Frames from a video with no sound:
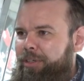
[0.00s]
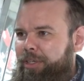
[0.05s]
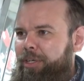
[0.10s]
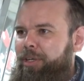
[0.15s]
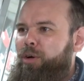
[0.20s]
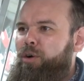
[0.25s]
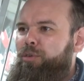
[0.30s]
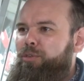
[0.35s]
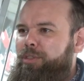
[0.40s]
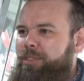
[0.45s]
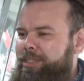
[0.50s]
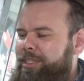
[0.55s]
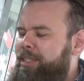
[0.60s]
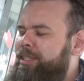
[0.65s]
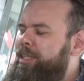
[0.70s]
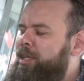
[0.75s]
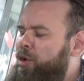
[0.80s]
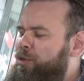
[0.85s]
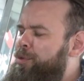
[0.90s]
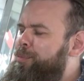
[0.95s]
Euh, on se
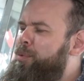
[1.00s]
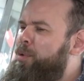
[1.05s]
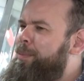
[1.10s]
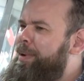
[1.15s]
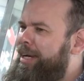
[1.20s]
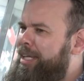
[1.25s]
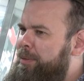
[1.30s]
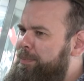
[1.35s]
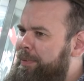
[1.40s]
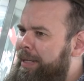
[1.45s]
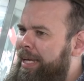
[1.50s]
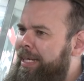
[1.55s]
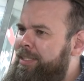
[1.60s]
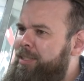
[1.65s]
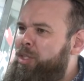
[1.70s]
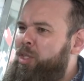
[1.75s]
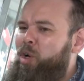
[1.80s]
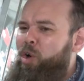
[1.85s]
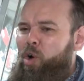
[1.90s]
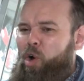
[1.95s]
dit, OK, on veut pas manquer de
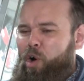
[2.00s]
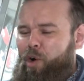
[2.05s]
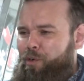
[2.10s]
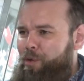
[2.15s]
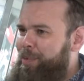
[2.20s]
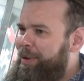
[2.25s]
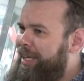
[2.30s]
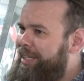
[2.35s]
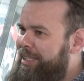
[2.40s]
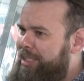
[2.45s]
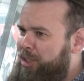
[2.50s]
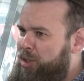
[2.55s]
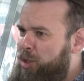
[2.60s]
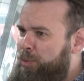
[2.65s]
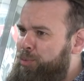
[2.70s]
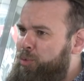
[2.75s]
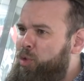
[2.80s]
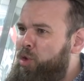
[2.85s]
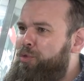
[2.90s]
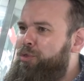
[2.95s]
place. On veut pas qu'il y ait des gens
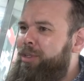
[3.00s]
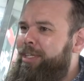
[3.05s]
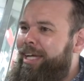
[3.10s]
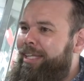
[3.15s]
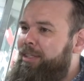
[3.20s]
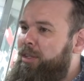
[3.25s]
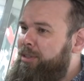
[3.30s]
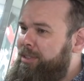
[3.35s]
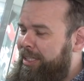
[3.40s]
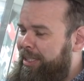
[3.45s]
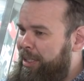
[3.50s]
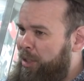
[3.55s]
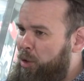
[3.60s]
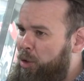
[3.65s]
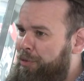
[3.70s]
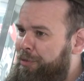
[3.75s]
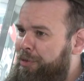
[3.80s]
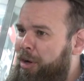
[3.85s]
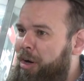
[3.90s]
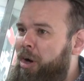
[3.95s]
debout. On veut garder un certain
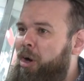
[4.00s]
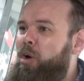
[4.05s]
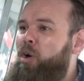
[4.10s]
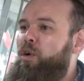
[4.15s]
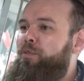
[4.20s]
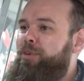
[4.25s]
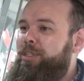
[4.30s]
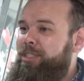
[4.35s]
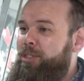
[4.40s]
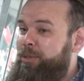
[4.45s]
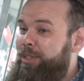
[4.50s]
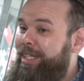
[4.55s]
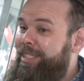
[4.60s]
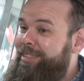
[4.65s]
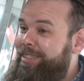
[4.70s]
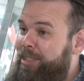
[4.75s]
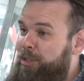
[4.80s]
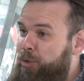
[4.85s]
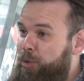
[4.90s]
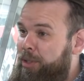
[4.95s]
confort. On veut que ça soit
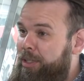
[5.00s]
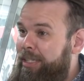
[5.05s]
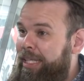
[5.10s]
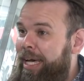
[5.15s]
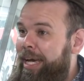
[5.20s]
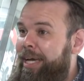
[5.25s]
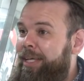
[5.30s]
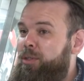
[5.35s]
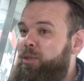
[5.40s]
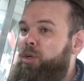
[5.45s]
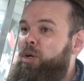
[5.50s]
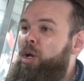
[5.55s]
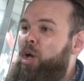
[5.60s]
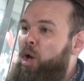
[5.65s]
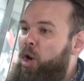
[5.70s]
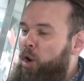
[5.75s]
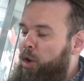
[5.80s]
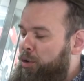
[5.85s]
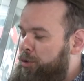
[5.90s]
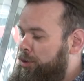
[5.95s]
sécuritaire. Donc,
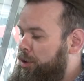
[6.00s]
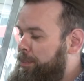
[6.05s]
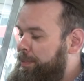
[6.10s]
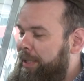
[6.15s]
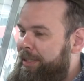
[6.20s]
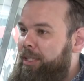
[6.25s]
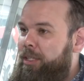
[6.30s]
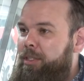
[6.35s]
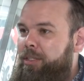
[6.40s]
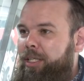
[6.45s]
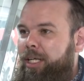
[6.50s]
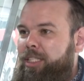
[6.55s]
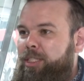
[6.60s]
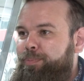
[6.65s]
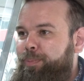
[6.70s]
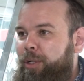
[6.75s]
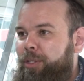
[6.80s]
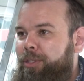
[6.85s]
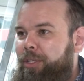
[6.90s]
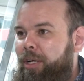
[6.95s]
nous a à notre
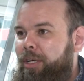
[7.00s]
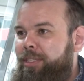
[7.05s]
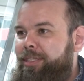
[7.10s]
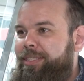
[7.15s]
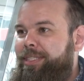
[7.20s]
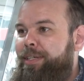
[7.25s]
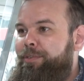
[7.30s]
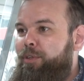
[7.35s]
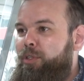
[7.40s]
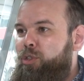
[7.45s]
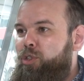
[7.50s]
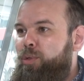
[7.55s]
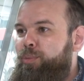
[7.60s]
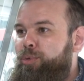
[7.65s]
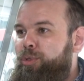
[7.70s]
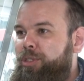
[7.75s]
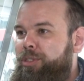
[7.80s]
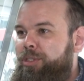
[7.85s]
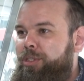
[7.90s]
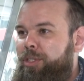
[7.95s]
transporteur s'il y avait un
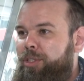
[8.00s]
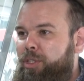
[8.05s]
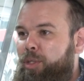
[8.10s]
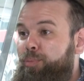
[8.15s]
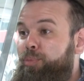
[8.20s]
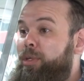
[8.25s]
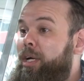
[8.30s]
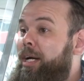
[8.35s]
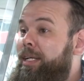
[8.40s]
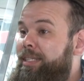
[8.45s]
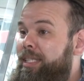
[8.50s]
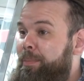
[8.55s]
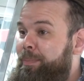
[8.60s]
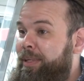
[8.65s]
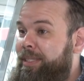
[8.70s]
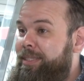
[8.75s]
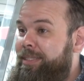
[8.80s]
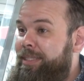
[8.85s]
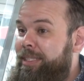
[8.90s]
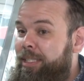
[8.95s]
autobus euh, de plus grande
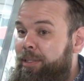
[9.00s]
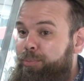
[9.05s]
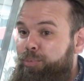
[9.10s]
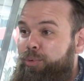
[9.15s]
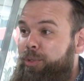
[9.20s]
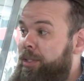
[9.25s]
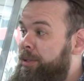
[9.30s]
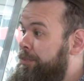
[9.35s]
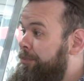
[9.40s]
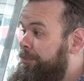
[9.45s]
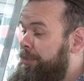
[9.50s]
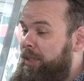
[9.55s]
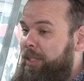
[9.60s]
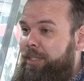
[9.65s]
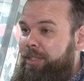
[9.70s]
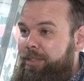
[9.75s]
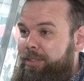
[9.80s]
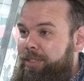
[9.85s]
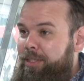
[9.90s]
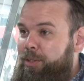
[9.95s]
capacité, puis
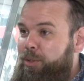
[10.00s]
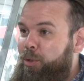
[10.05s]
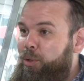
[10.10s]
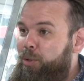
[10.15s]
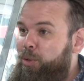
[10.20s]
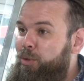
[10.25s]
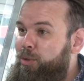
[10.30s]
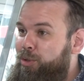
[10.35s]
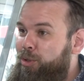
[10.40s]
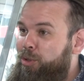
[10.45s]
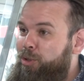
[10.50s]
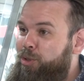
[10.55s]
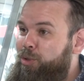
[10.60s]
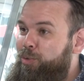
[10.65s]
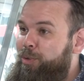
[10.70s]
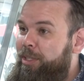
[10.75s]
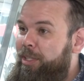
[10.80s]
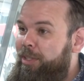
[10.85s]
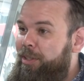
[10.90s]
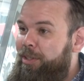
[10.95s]
c'est ce qu'on a
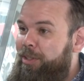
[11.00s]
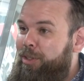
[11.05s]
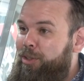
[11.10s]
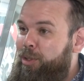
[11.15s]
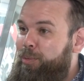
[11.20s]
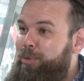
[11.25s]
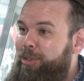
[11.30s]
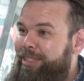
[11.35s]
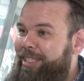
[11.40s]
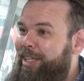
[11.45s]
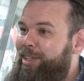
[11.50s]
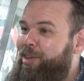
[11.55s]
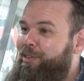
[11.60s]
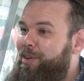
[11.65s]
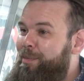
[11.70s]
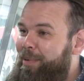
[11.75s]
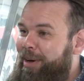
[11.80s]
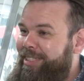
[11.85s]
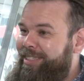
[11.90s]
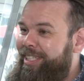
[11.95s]
aujourd'hui, là, un autobus
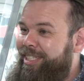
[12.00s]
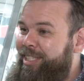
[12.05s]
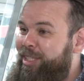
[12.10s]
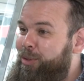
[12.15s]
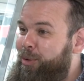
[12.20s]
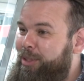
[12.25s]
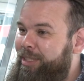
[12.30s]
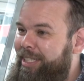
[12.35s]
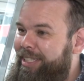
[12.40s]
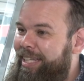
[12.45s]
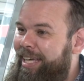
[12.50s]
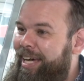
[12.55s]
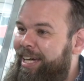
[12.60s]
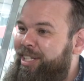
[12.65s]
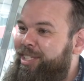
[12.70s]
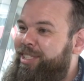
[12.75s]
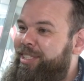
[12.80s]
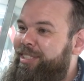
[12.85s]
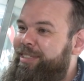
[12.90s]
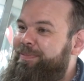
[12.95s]
80 passagers, deux
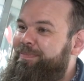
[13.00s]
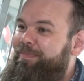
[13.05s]
étages.